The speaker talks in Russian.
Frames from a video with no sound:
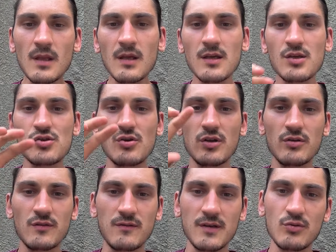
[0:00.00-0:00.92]
И еще
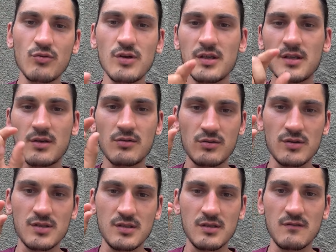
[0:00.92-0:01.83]
оно двойное, такое, то
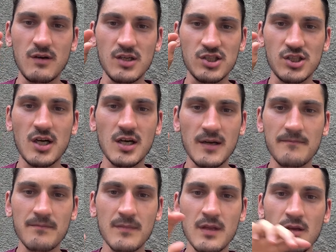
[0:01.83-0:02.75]
есть два
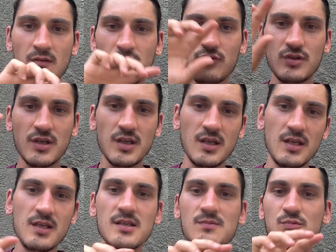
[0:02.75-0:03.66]
шара внутри,
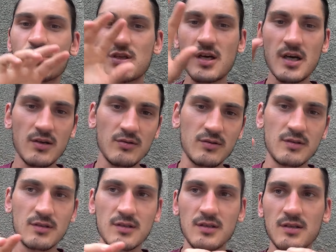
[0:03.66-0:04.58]
и спускают,
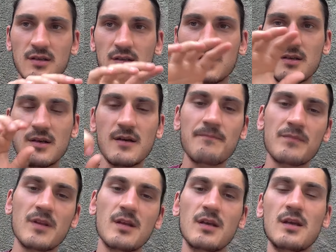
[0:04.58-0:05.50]
э,
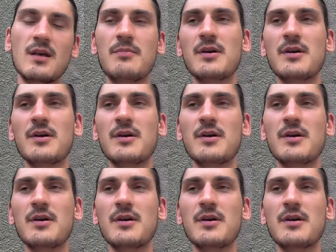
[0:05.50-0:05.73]
э я